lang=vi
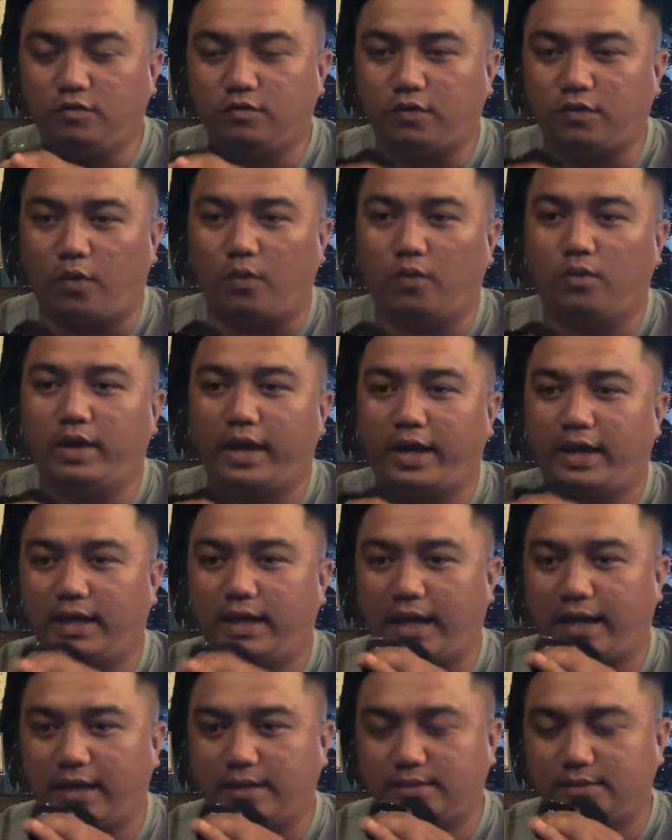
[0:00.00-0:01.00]
phụ hay
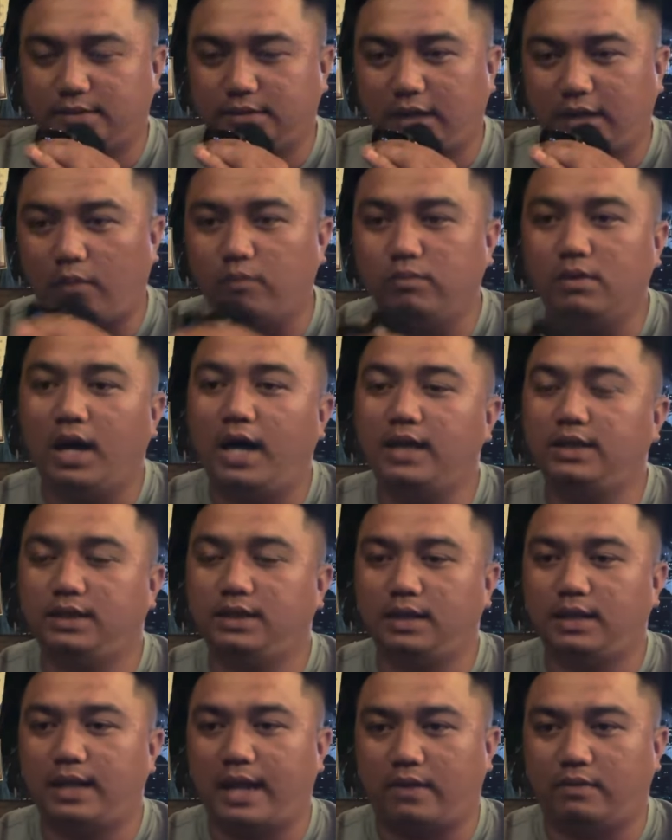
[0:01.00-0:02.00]
là không hết như
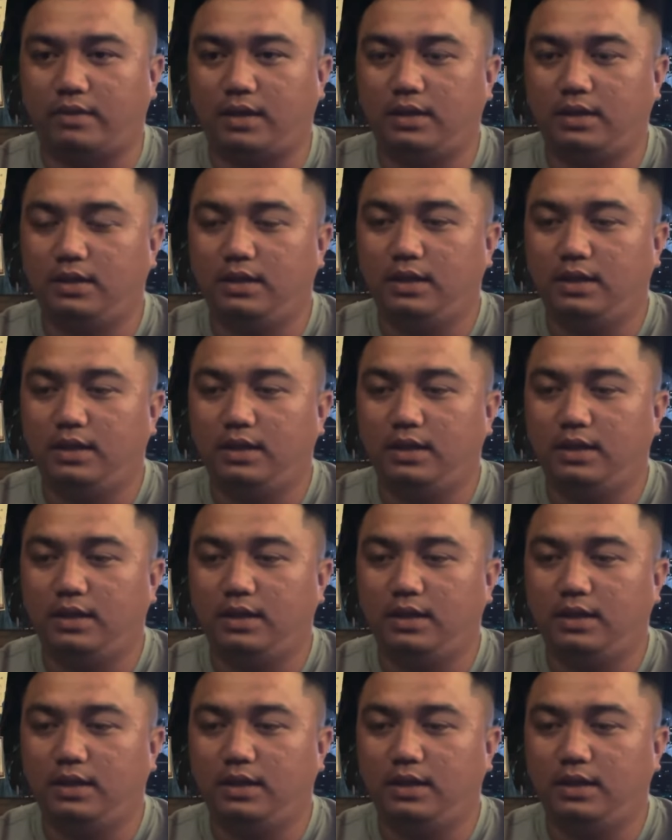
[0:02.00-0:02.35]
thế nào đó